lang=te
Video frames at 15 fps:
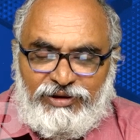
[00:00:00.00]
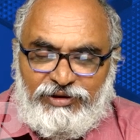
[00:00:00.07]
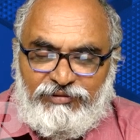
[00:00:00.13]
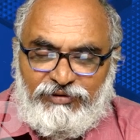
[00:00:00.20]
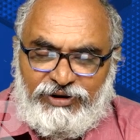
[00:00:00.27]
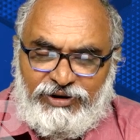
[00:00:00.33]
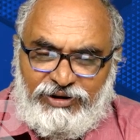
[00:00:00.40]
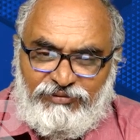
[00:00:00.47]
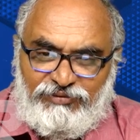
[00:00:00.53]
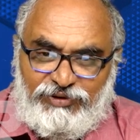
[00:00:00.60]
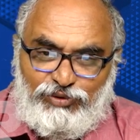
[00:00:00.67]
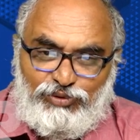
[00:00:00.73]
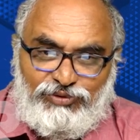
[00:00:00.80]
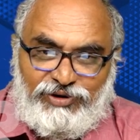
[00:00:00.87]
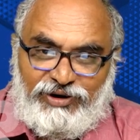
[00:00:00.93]
ఇవన్నీ
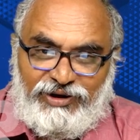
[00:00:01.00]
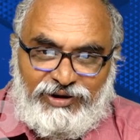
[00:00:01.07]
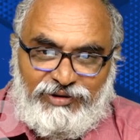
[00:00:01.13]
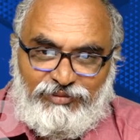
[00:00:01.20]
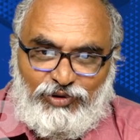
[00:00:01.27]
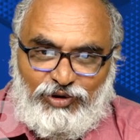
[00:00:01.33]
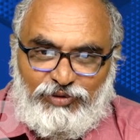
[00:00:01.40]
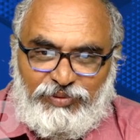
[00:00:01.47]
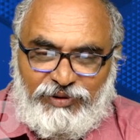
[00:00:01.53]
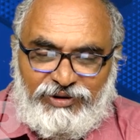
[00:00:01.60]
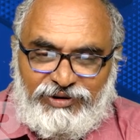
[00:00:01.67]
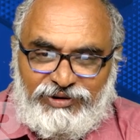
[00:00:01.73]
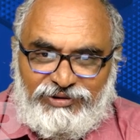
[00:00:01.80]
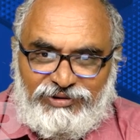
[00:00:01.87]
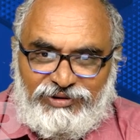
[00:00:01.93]
వినుంటాడు ఆయన
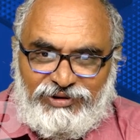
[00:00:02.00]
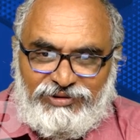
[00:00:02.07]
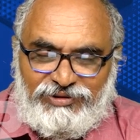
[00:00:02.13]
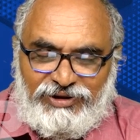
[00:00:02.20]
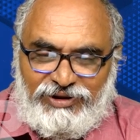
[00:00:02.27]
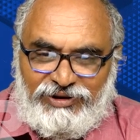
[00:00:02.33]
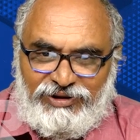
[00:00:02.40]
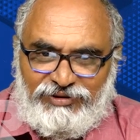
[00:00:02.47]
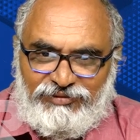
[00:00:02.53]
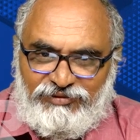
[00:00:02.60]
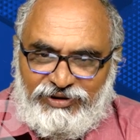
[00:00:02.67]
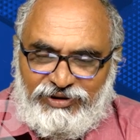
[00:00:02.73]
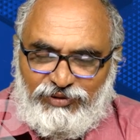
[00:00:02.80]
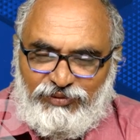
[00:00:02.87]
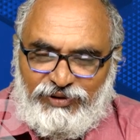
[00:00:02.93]
బోయపాటి అందుకని
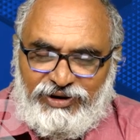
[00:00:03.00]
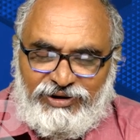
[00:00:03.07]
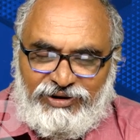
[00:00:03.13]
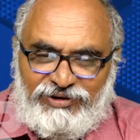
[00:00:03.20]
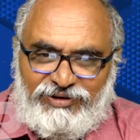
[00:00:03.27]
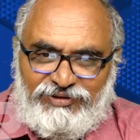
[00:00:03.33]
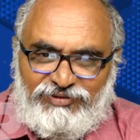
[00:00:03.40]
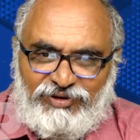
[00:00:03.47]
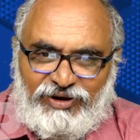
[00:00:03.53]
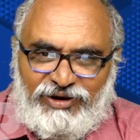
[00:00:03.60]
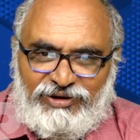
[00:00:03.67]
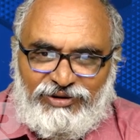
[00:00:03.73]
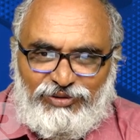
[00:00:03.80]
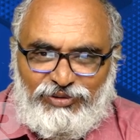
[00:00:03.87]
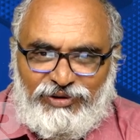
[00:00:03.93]
వీటి వేటి
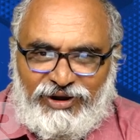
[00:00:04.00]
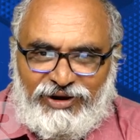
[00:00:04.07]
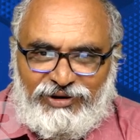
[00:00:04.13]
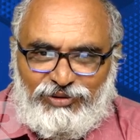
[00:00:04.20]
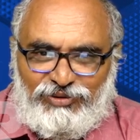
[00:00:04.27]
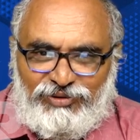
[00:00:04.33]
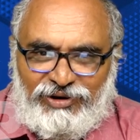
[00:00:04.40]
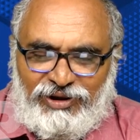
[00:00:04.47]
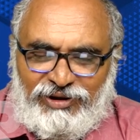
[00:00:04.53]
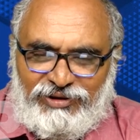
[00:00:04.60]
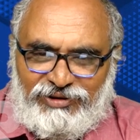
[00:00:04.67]
ఛాయలు లేకుండా